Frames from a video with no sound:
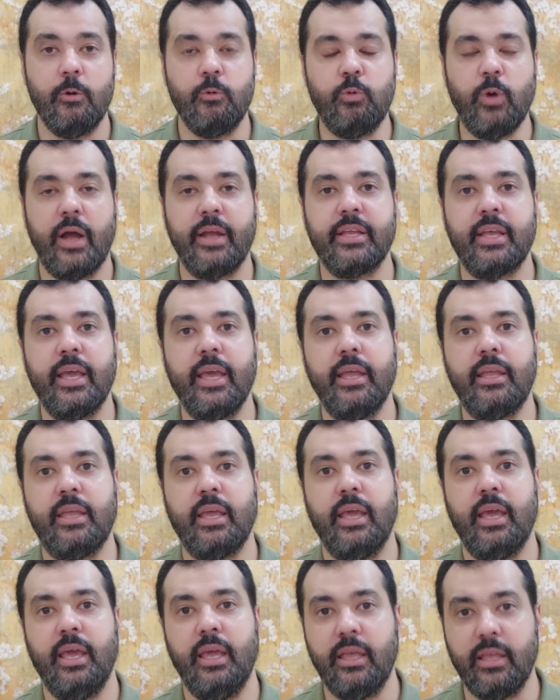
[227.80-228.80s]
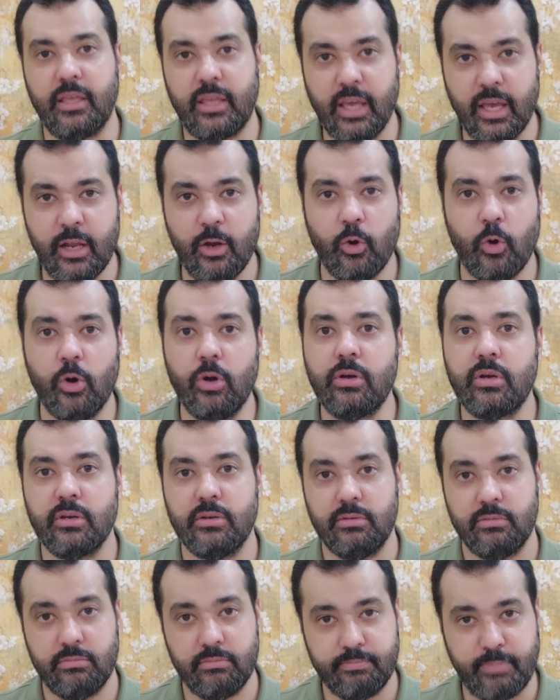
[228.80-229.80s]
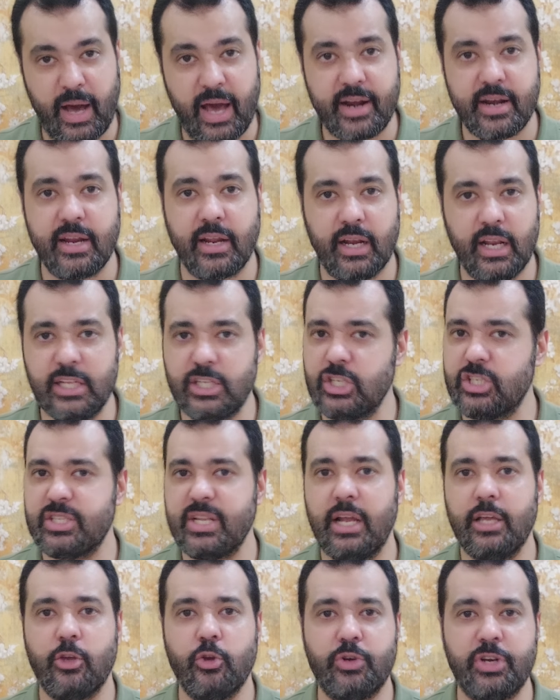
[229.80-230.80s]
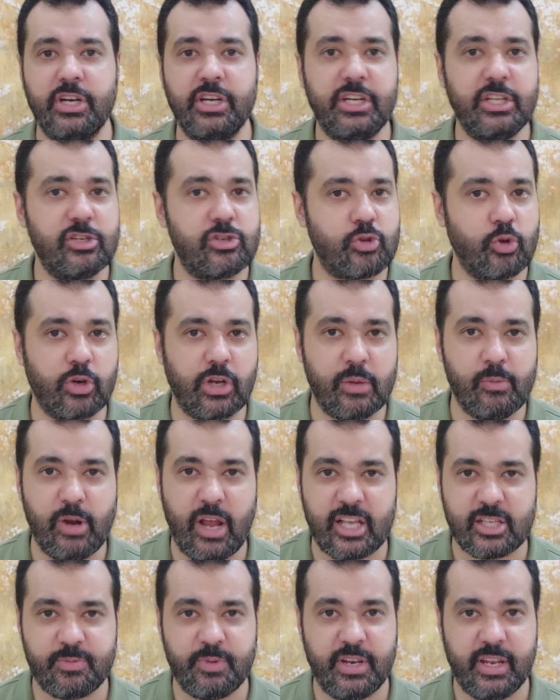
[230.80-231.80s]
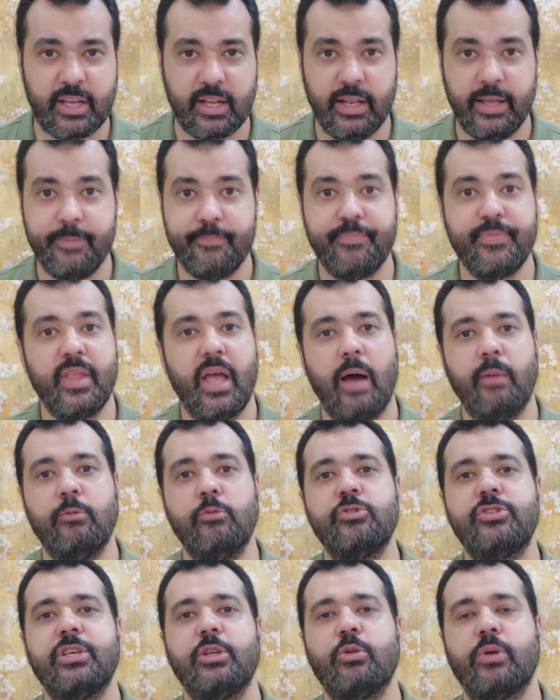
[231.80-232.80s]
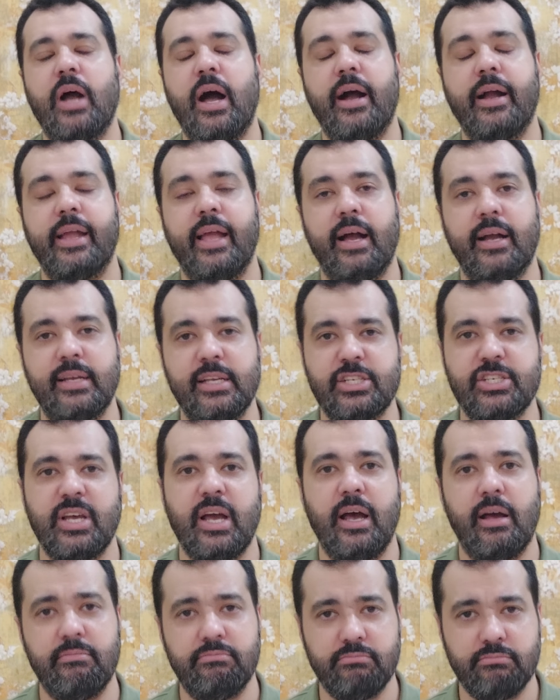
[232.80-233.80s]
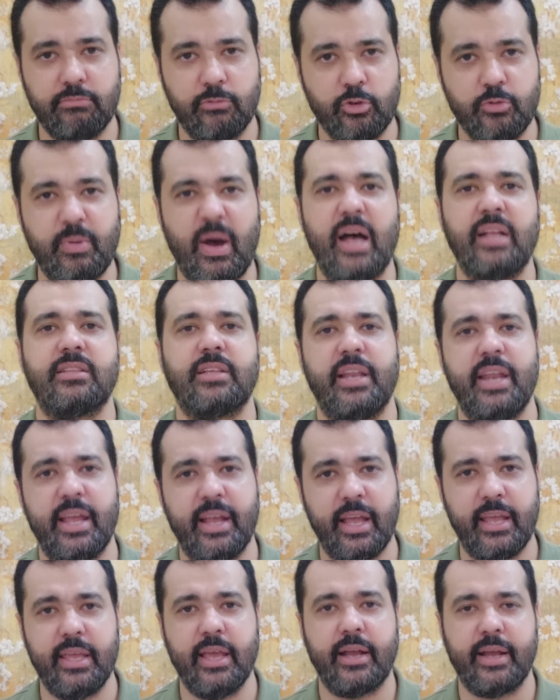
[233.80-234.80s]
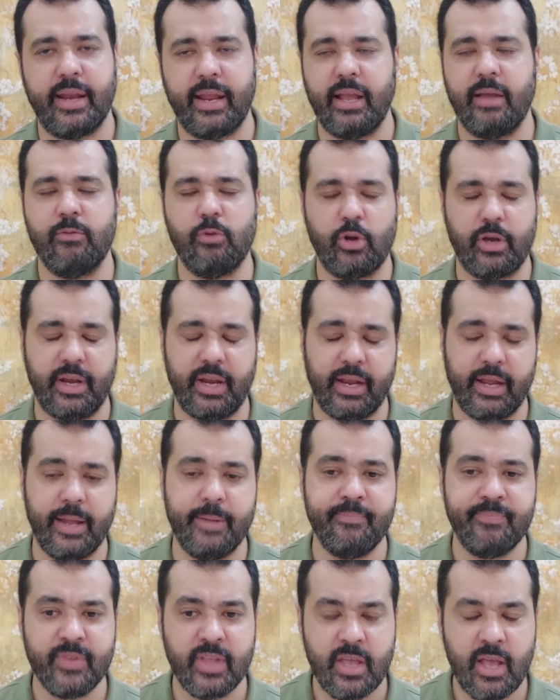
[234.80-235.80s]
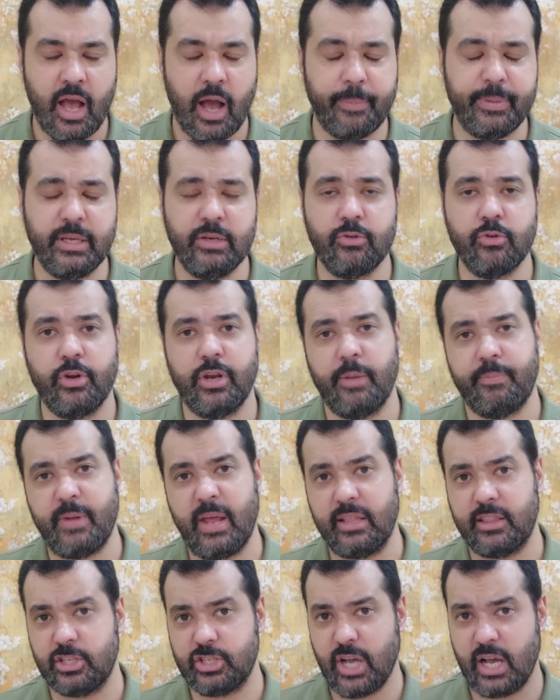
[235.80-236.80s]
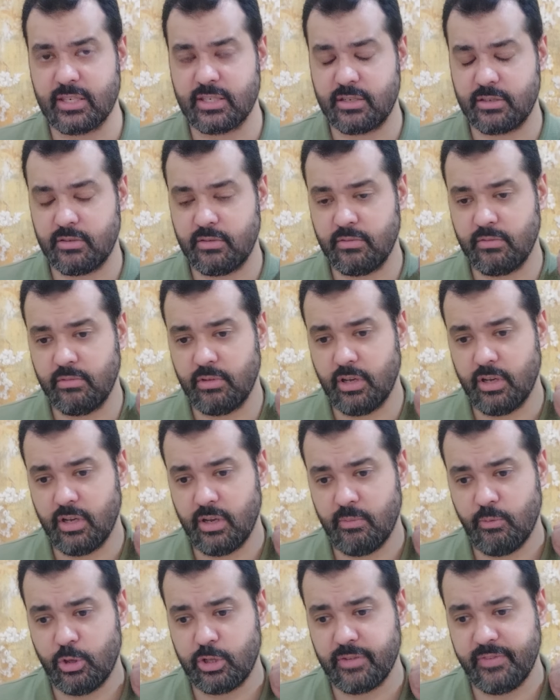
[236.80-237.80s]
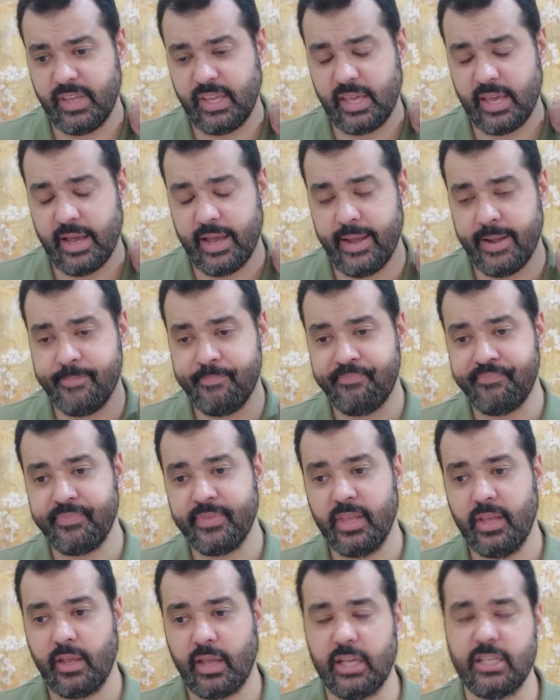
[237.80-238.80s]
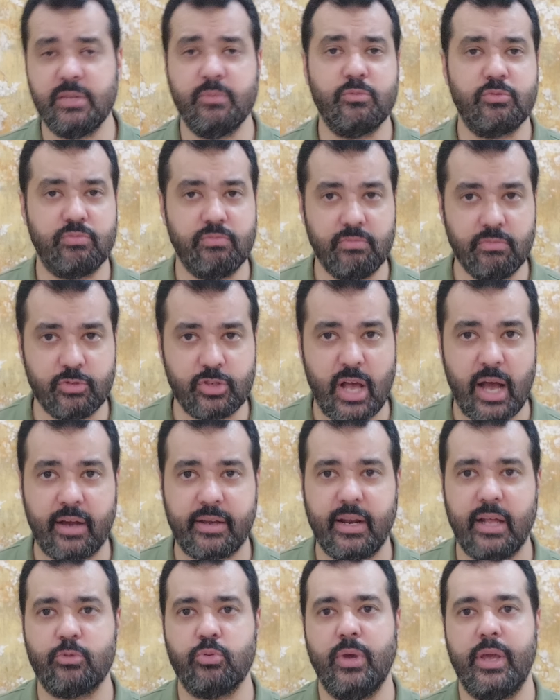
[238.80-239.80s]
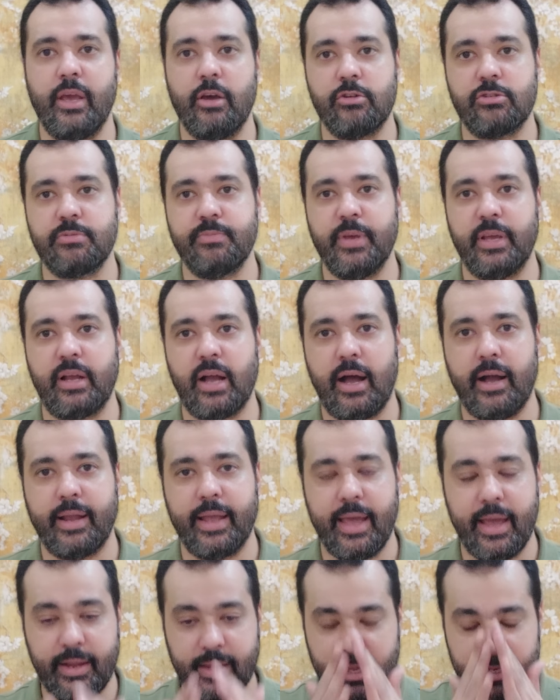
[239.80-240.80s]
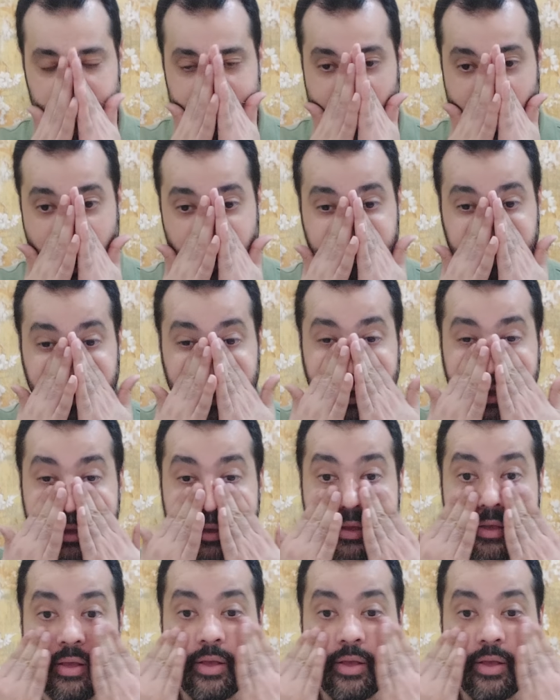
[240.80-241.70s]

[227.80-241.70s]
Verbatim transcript: हुआ ये कि ये लोग बाहर निकले जिस तरह यूटिलिटी स्टोर के मुलाजमिन निकले अब उनसे तो कहा गया कि अच्छा कुछ बात करेंगे ये करेंगे वो करेंगे अभी उन्होंने अपना एहतजाज मुलतवी किया है कि जी मुजाकर हुए हैं और उसमें कहा गया है कि जी आपके